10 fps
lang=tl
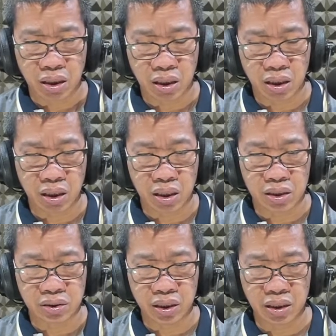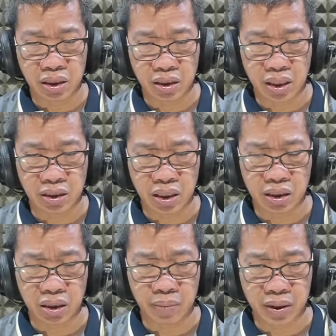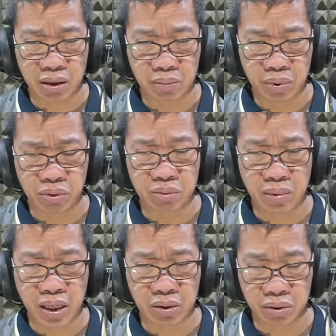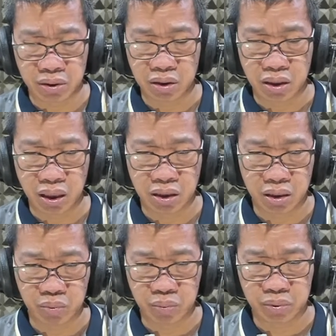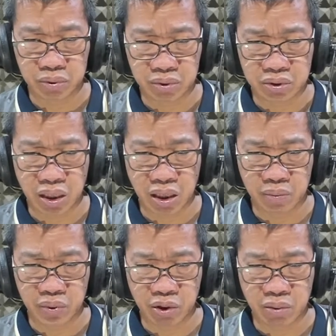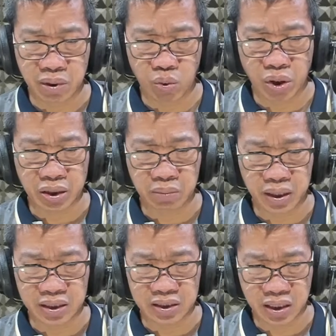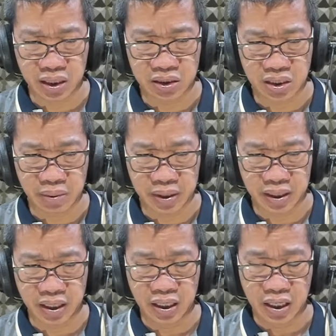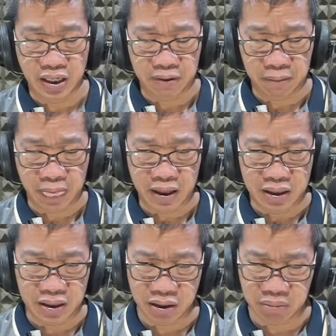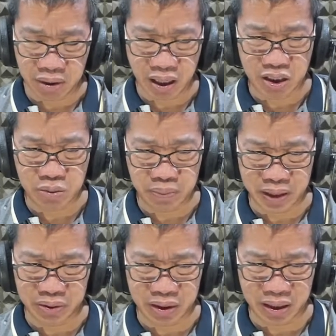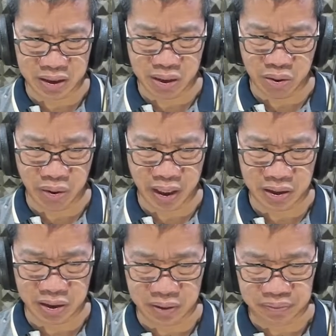Ang cancer ay nangyayari kapag ang bone marrow ay nagpo-produce ng abnormal white blood cells, sabi ng mga eksperto ng DOH.